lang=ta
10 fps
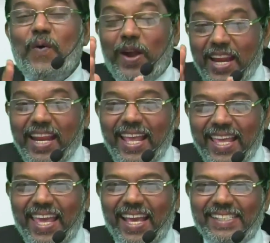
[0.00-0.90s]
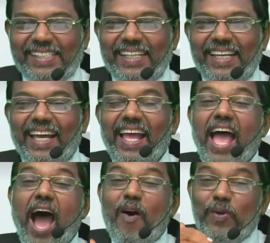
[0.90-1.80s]
உடனே இயேசு
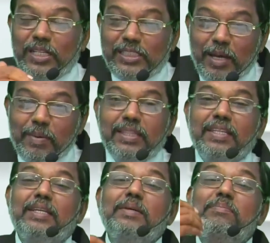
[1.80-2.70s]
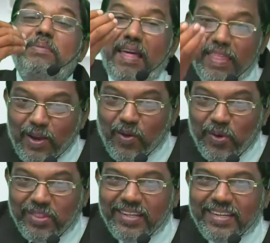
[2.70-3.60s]
அவங்க ஜபத்துக்கு பதில்
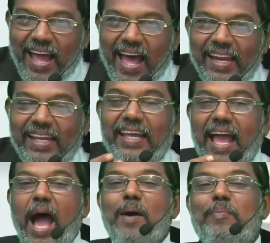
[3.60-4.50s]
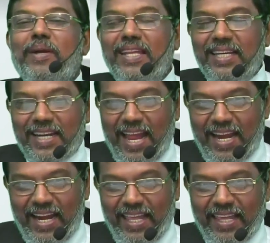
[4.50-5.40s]
கொடுத்துட்டாரு அப்படின்னு
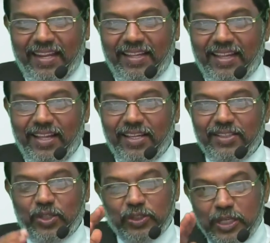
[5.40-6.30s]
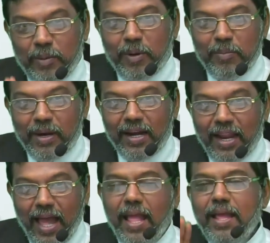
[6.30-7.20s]
நான் நினைக்கிறேன் ஸோ ஜபம்
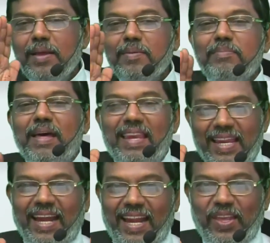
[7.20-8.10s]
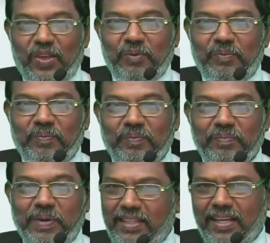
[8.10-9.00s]
பண்ணால் பதில் கிடைக்கும்
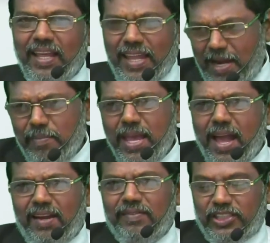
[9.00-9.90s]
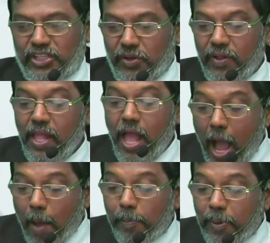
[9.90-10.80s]
பார்த்தீங்களா எளிமையான விஷயம்
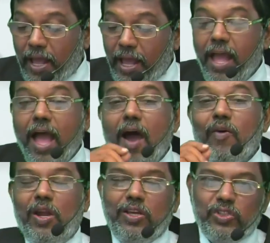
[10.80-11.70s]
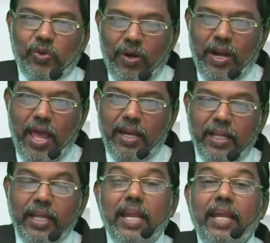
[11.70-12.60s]
அப்போ அவர்களுக்கு சொல்கிறாரு
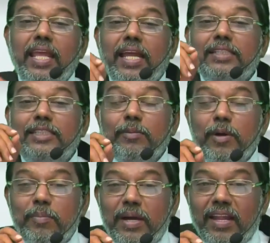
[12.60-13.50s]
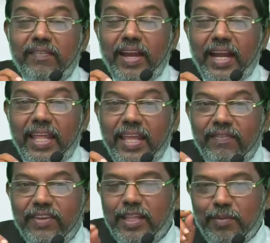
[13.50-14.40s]
நீங்கள் ஜபம் பண்ண வேண்டிய
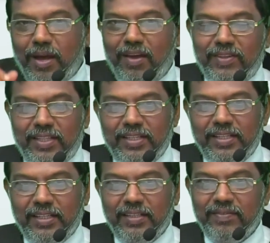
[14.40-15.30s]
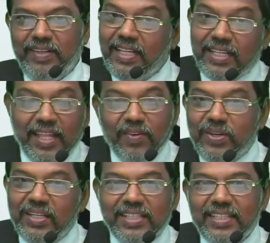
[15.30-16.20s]
விதமாவது விளங்குதா
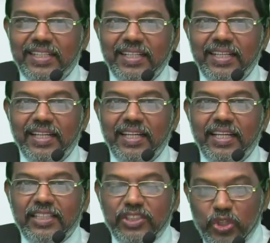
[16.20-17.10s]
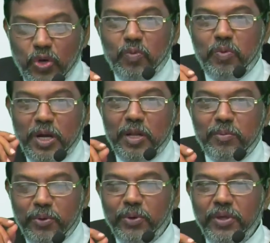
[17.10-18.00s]
உங்களுக்கு ஜபம் பண்ண
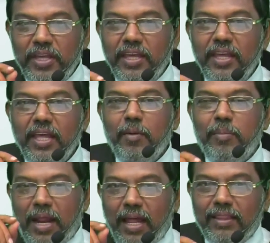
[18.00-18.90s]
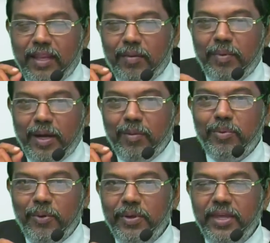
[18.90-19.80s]
போய் பிரார்த்தனை பண்ண
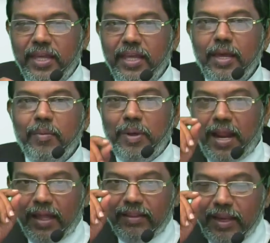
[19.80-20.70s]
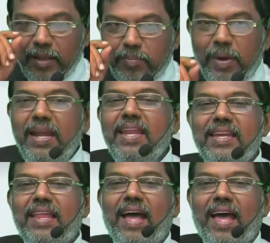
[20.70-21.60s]
போய் பிரார்த்தனை
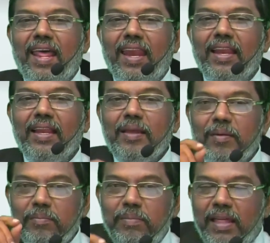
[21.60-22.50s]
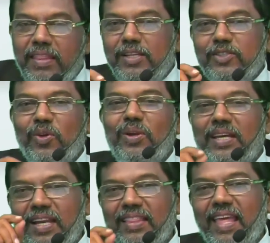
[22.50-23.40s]
பண்ணினால் பதில்
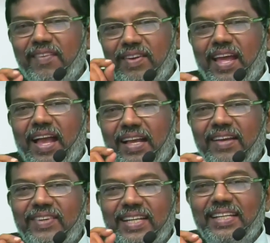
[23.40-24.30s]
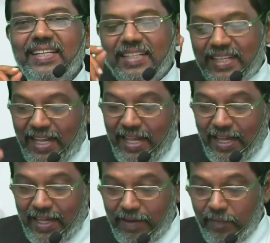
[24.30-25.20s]
சொல்லுகிற தேவனாக அவர்
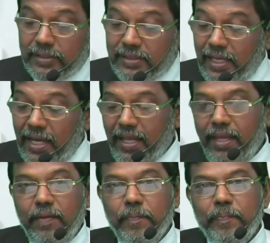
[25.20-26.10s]
இருக்கிறார் சரி